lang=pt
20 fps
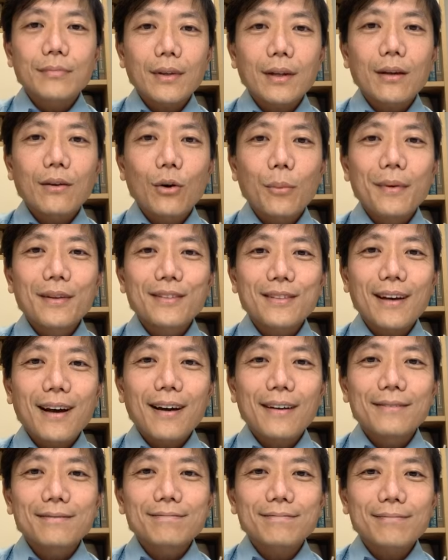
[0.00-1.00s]

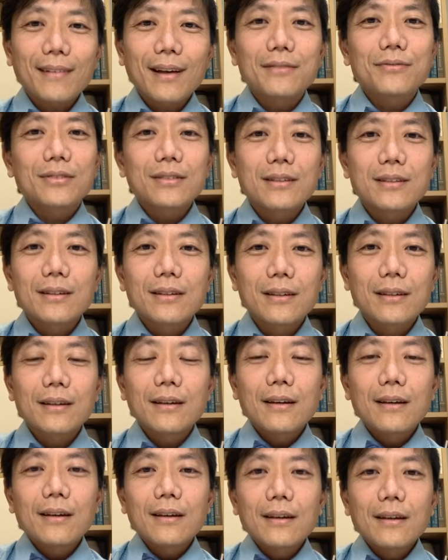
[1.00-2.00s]
começar a
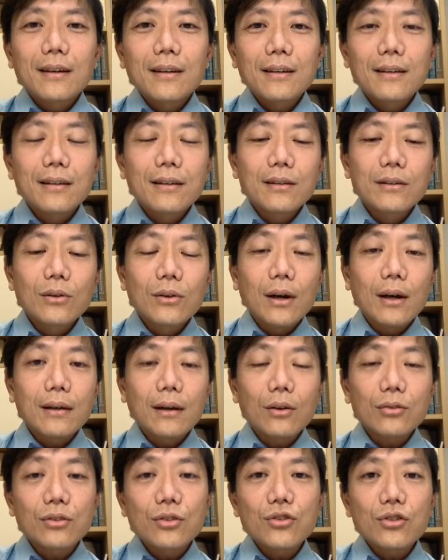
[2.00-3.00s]
fazer. E o
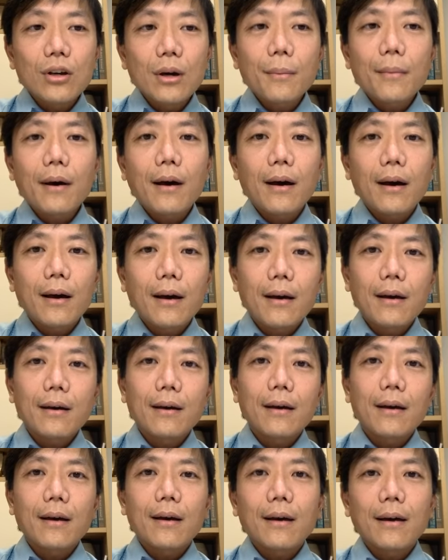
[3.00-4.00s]
canal se chama
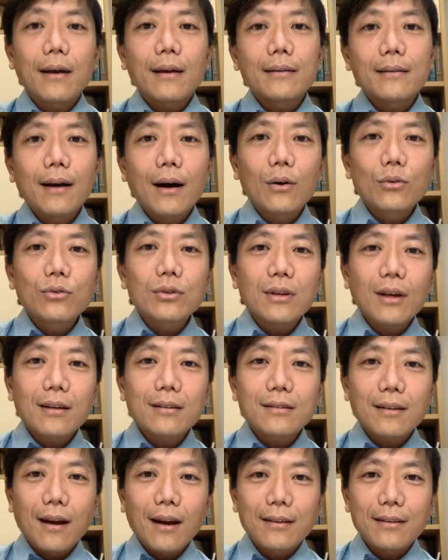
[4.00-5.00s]
é, Reinaldo
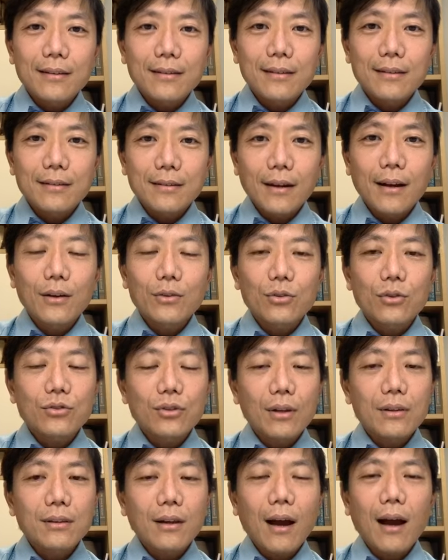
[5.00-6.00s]
Yazaki, certo?
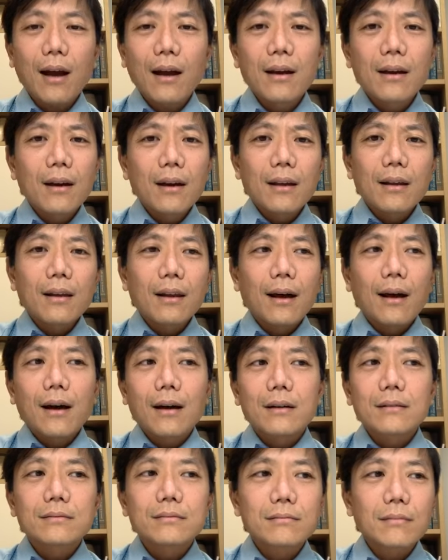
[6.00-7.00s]
Já está
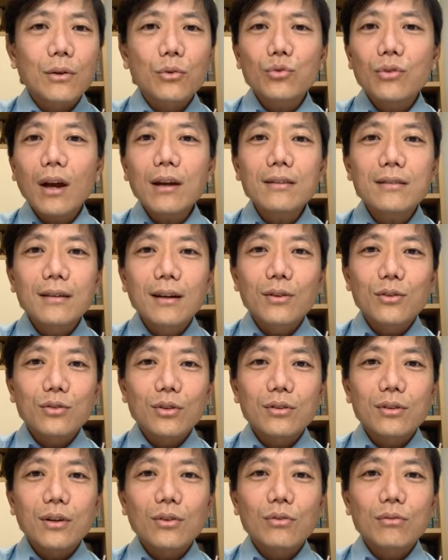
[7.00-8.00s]
lá há uns 10 anos
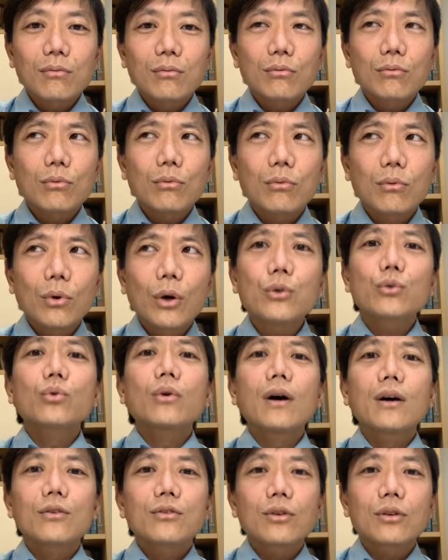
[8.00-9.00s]
eu tenho, 8
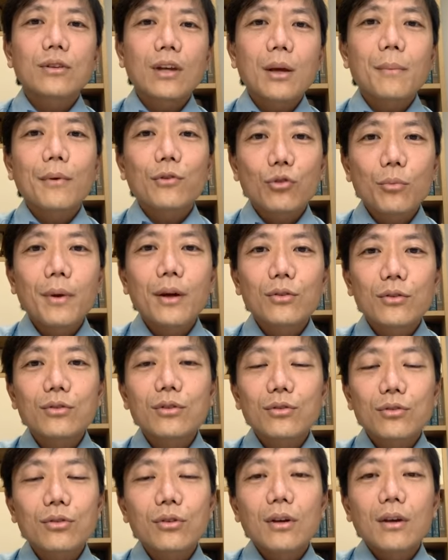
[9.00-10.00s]
anos eu tenho mais ou menos
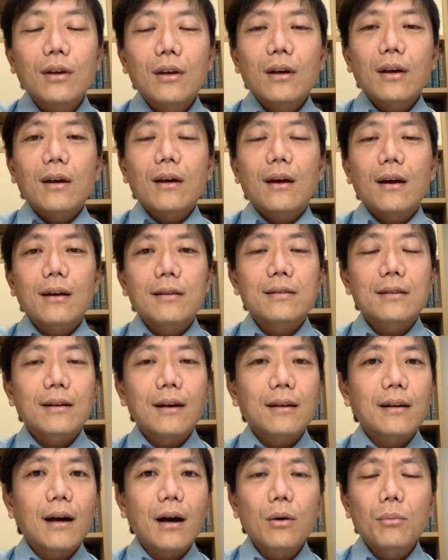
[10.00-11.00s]
isso esse
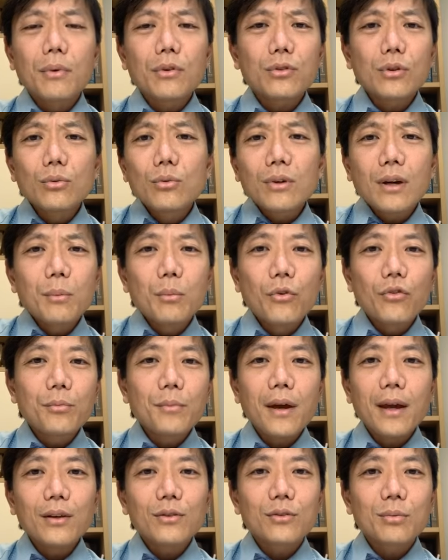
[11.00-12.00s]
canal, mas eu nunca é
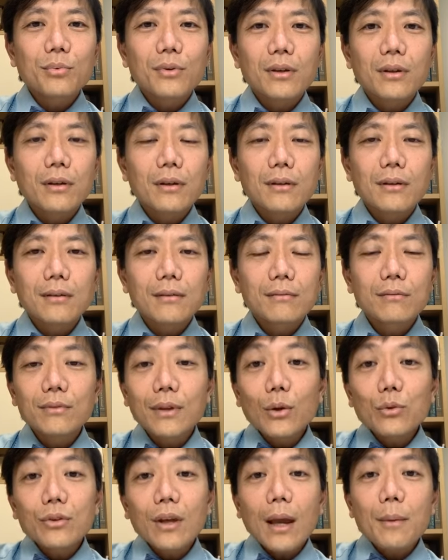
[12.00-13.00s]
movimento, porque não
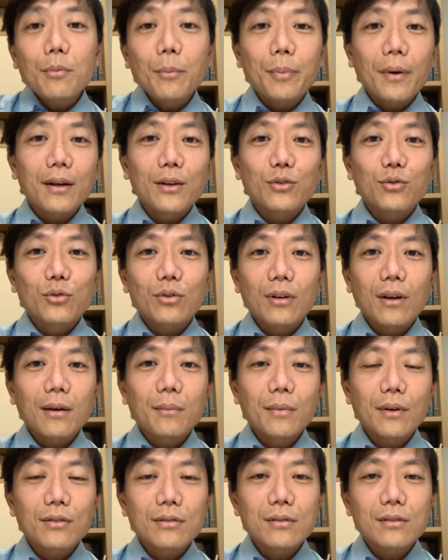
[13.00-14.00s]
tenho tempo para isso, né?
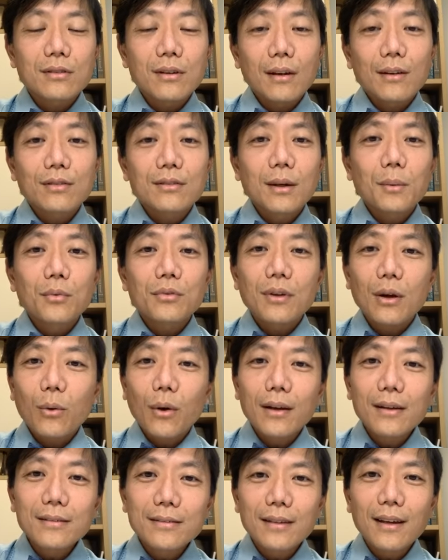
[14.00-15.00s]
Mas já que estamos na
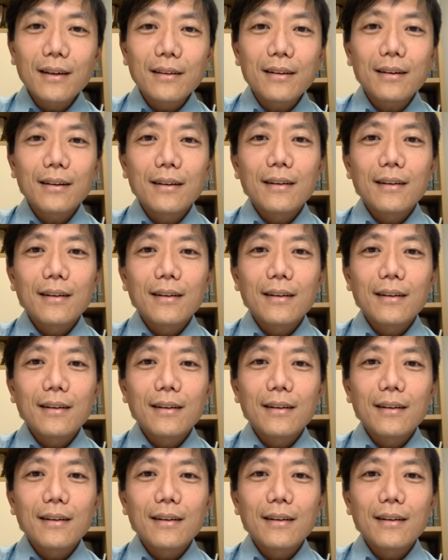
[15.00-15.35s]
quarentena,